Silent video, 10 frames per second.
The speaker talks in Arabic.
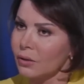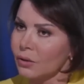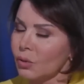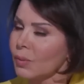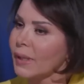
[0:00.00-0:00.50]

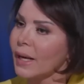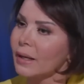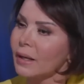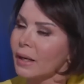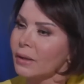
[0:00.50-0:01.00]
يمكن
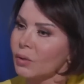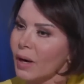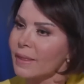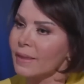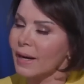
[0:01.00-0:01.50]
أن
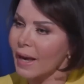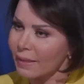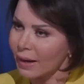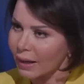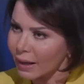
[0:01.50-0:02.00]
يؤثر
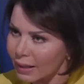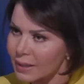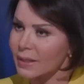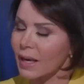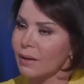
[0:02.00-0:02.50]
هذا
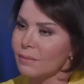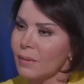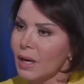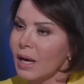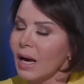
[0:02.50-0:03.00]
الانقسام